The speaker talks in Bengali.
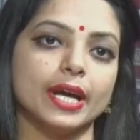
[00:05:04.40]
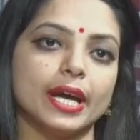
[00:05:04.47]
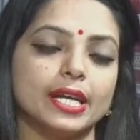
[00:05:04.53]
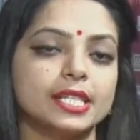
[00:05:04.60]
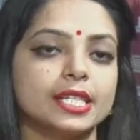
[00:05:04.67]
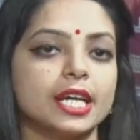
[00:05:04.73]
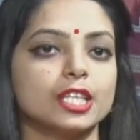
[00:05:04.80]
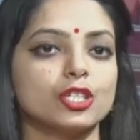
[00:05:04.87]

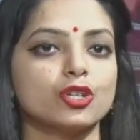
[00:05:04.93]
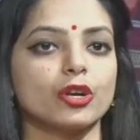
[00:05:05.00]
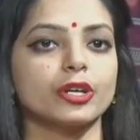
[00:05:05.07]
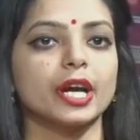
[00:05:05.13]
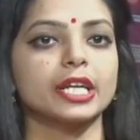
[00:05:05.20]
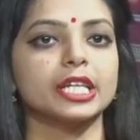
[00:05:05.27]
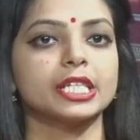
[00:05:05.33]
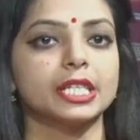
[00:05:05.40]
এরশাদ
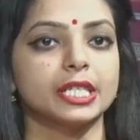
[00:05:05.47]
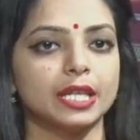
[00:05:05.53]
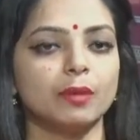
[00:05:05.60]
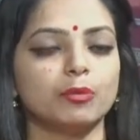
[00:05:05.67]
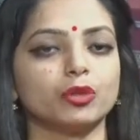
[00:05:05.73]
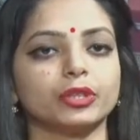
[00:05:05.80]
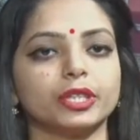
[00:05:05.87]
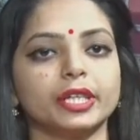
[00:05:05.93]
সরকারের
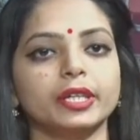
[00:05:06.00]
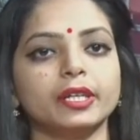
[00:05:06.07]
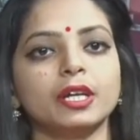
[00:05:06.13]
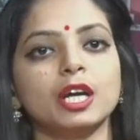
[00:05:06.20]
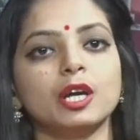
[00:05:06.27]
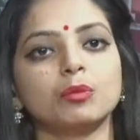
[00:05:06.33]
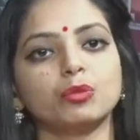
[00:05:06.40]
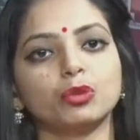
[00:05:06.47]
শিক্ষামন্ত্রী
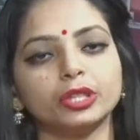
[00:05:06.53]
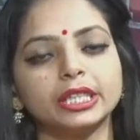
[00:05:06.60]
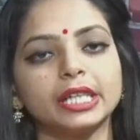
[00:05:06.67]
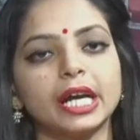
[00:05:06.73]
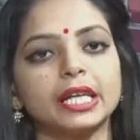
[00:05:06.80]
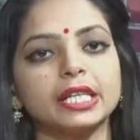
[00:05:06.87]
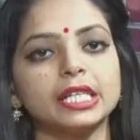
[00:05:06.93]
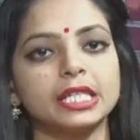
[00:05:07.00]
মজিদ
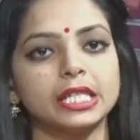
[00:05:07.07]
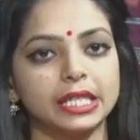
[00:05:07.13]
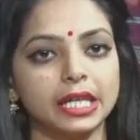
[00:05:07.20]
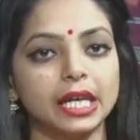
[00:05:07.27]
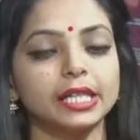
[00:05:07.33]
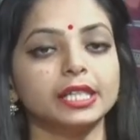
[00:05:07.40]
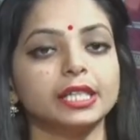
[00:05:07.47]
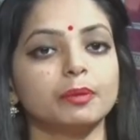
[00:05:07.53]
খানের
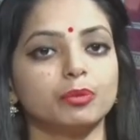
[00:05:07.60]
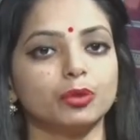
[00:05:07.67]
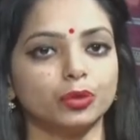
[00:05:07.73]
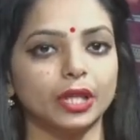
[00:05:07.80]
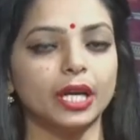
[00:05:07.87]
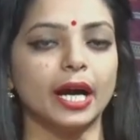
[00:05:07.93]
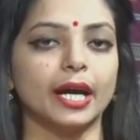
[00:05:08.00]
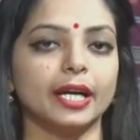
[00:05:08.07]
শিক্ষানীতি
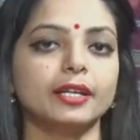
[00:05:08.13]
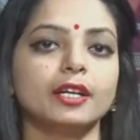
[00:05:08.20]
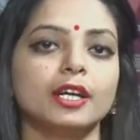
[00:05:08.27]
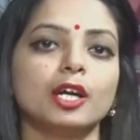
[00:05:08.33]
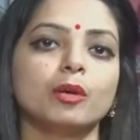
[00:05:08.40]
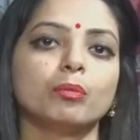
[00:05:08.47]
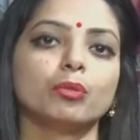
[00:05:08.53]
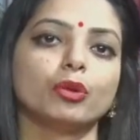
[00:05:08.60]
প্রত্যাহার
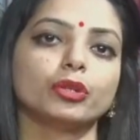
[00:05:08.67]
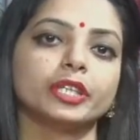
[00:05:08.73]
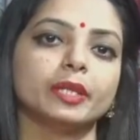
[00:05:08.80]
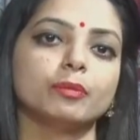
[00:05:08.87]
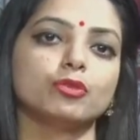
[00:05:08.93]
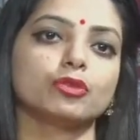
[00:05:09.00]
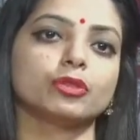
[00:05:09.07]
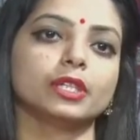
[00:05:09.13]
বন্দি
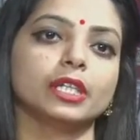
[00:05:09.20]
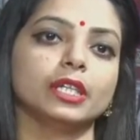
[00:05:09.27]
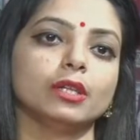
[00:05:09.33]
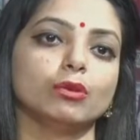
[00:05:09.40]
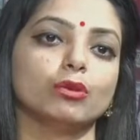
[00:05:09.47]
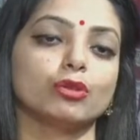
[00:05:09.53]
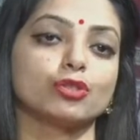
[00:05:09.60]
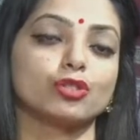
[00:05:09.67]
মুক্তি
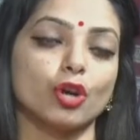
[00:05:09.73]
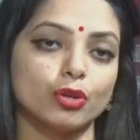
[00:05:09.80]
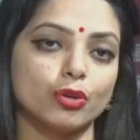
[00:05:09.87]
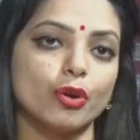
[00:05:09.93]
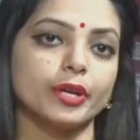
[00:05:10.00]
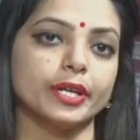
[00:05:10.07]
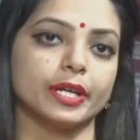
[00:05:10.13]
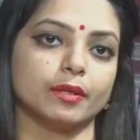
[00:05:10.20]
ও
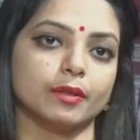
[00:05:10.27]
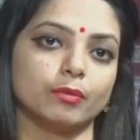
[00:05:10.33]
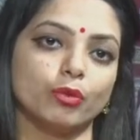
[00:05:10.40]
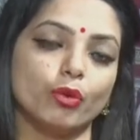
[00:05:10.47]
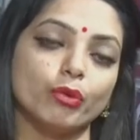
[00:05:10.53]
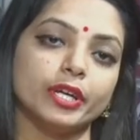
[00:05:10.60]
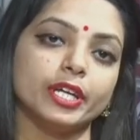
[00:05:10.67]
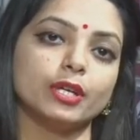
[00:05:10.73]
জনগণের
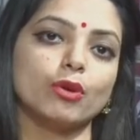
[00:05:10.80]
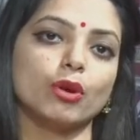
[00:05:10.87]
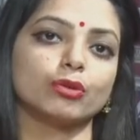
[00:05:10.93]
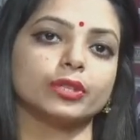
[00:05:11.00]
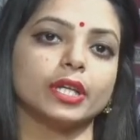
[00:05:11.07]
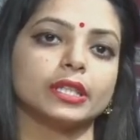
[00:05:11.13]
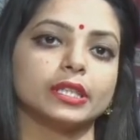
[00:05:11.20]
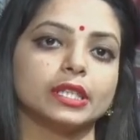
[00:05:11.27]
মৌলিক
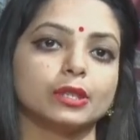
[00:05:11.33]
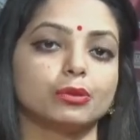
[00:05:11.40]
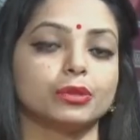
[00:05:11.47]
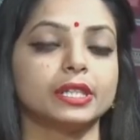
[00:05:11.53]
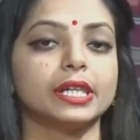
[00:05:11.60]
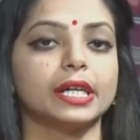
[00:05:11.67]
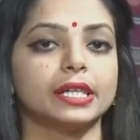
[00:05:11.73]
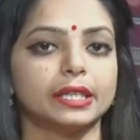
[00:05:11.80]
গণতান্ত্রিক
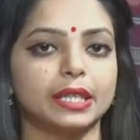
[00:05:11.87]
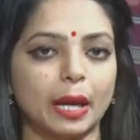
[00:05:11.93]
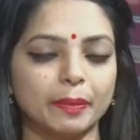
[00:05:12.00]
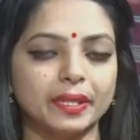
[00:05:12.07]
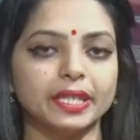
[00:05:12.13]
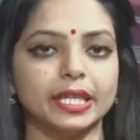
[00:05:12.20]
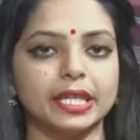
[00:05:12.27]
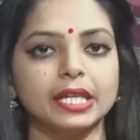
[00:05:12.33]
অধিকারের
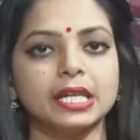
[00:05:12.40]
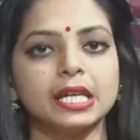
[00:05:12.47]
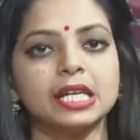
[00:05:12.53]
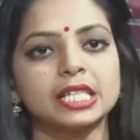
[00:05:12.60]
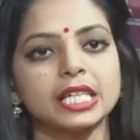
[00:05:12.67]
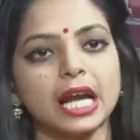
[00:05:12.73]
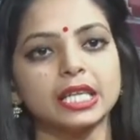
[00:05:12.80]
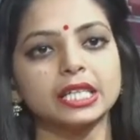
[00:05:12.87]
দাবিতে
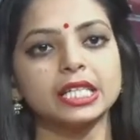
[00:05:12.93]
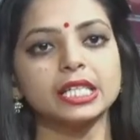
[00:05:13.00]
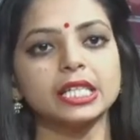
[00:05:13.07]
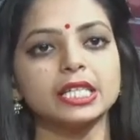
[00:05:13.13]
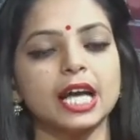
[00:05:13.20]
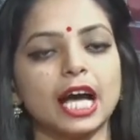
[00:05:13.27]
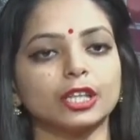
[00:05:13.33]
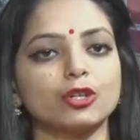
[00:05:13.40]
সারাদেশে
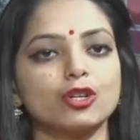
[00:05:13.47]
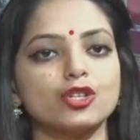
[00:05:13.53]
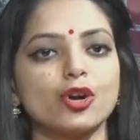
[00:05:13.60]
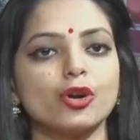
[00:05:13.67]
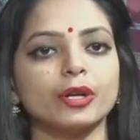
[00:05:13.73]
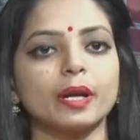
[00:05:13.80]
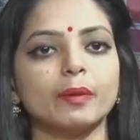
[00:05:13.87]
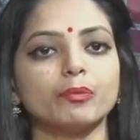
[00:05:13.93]
ছাত্র
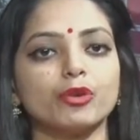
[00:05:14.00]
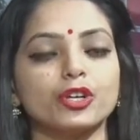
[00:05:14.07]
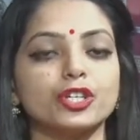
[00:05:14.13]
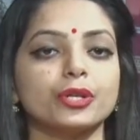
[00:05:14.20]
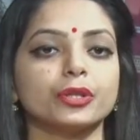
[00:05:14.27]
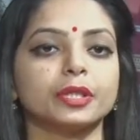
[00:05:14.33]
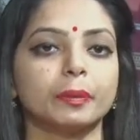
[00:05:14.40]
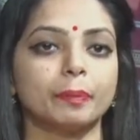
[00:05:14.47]
সংগ্রাম
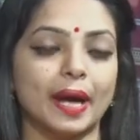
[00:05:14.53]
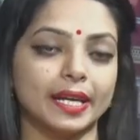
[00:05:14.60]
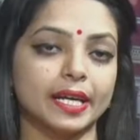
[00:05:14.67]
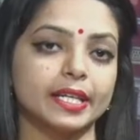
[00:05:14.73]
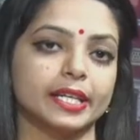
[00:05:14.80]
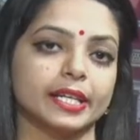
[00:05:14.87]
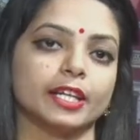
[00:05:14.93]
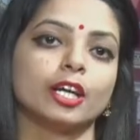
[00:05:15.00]
পরিষদের
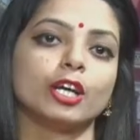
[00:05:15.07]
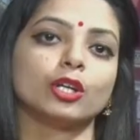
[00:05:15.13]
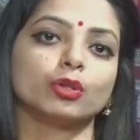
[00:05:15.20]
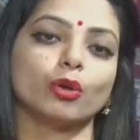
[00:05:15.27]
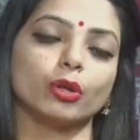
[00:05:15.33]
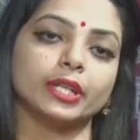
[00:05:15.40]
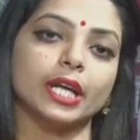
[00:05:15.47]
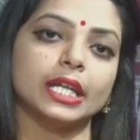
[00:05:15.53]
ব্যানারে
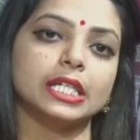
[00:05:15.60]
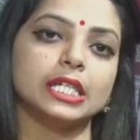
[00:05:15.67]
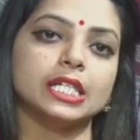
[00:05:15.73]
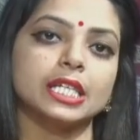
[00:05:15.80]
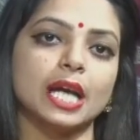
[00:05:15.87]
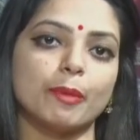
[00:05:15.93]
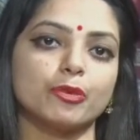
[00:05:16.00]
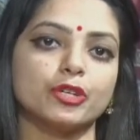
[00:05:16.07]
তৎকালীন
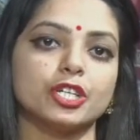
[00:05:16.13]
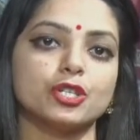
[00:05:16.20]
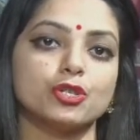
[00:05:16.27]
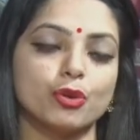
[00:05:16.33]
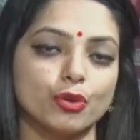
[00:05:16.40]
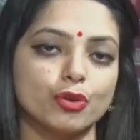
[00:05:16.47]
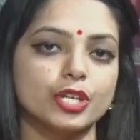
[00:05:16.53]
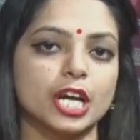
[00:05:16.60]
সামরিক
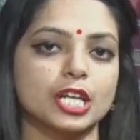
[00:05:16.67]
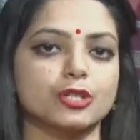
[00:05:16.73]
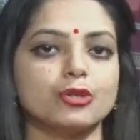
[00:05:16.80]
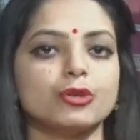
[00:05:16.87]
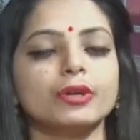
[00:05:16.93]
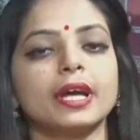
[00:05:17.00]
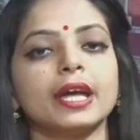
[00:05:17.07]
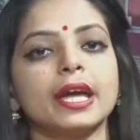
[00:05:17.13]

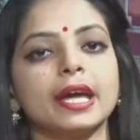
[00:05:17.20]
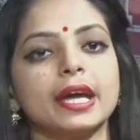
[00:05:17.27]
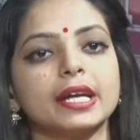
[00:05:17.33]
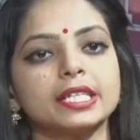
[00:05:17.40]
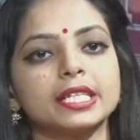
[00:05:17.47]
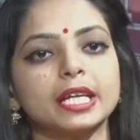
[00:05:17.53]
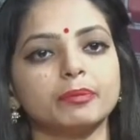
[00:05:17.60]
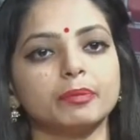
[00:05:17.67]
সৌরশাসক
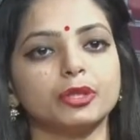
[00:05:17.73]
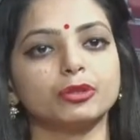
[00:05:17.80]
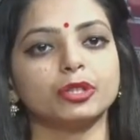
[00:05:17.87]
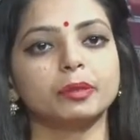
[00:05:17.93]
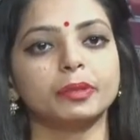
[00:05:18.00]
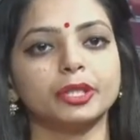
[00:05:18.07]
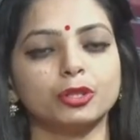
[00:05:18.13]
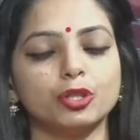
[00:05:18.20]
এরশাদ
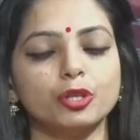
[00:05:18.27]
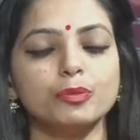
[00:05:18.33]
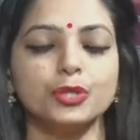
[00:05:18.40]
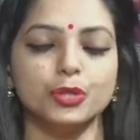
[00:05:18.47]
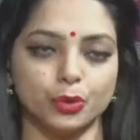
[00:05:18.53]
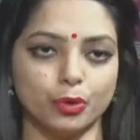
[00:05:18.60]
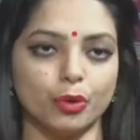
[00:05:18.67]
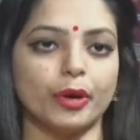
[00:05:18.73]
বিরোধী বিক্ষোভ
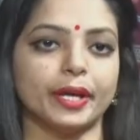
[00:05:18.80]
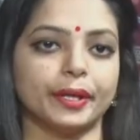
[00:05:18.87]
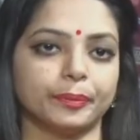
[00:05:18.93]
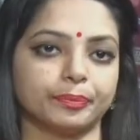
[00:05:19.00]
শুরু হয়